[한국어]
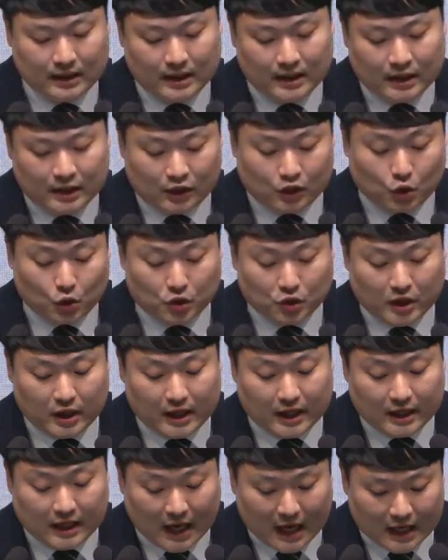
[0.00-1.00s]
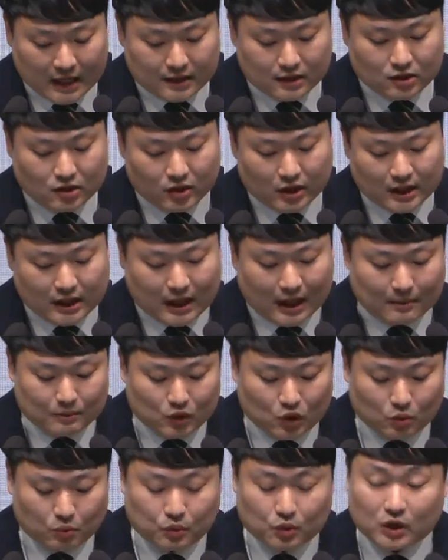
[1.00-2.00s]
이 소녀의 개인적인
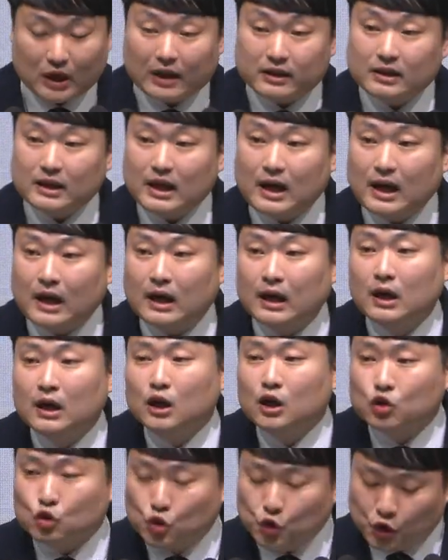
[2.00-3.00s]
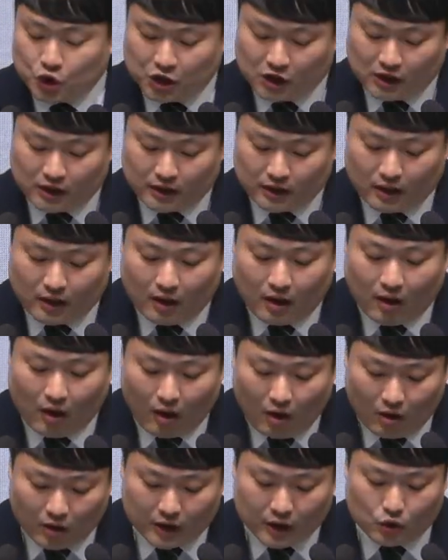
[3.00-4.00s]
감정뿐 아니라 굳이
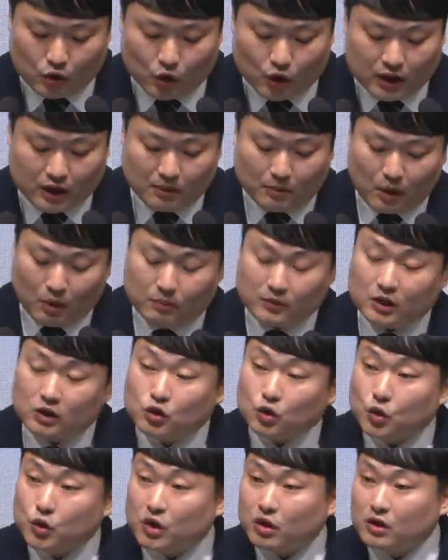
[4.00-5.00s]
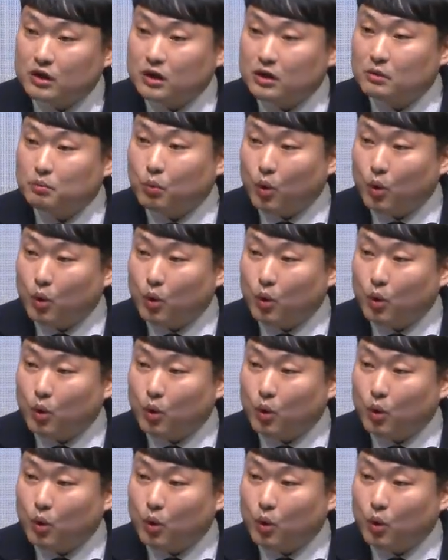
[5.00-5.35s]
어리고 힘없는 소녀를